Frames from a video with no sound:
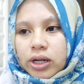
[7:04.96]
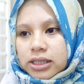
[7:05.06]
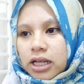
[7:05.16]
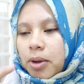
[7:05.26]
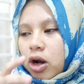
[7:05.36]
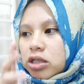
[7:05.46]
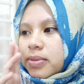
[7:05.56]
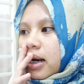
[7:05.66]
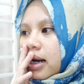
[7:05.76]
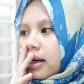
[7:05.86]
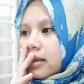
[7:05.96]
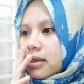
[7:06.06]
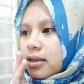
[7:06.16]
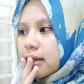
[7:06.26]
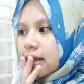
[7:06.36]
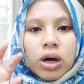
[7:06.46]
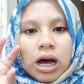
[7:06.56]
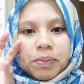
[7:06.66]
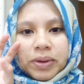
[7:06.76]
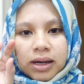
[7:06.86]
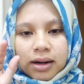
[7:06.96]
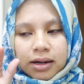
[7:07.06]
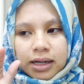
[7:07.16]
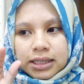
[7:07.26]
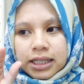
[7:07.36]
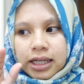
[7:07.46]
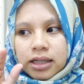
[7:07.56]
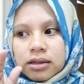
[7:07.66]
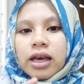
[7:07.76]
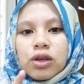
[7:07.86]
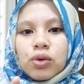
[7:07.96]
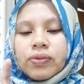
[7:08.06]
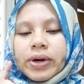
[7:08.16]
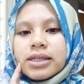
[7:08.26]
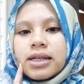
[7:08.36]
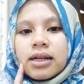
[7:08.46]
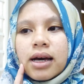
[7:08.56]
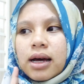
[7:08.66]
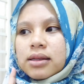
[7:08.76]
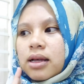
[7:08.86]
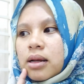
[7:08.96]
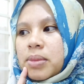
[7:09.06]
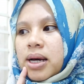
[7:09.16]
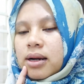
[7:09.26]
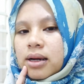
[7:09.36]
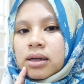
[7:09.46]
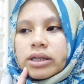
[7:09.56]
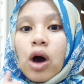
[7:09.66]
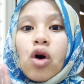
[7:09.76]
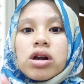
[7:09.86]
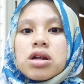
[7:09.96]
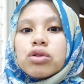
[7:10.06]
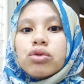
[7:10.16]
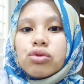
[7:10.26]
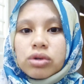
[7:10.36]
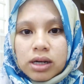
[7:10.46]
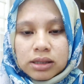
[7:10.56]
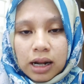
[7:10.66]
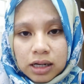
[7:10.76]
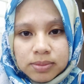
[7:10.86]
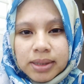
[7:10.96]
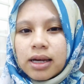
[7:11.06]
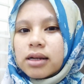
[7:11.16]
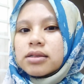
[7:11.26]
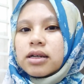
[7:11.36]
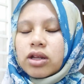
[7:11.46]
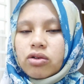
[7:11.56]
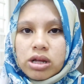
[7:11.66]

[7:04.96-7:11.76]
so next time kalau dibakar Arnis kena buka api yang rendah sedikit. kayak juga Faisal nah hantar barang yang order tudung dekat Arnis, masa Arnis dekat